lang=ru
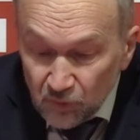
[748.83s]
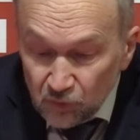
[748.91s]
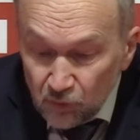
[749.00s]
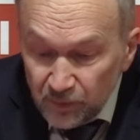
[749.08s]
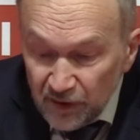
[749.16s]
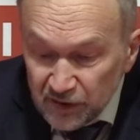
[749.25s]

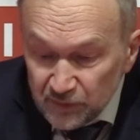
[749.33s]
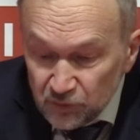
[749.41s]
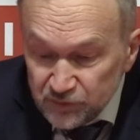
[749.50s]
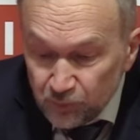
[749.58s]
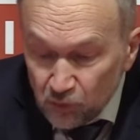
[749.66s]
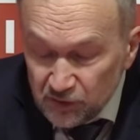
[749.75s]
Ну,
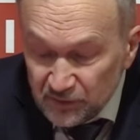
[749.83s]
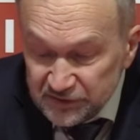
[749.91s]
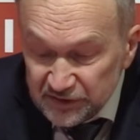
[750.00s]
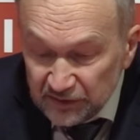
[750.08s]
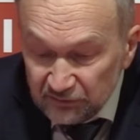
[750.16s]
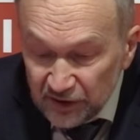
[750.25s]
поэтому с полным
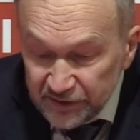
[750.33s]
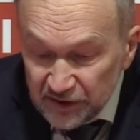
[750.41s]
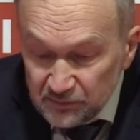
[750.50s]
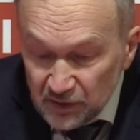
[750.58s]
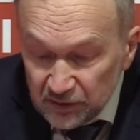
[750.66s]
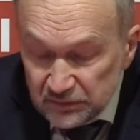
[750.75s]

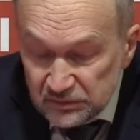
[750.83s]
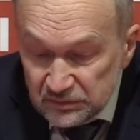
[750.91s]
основанием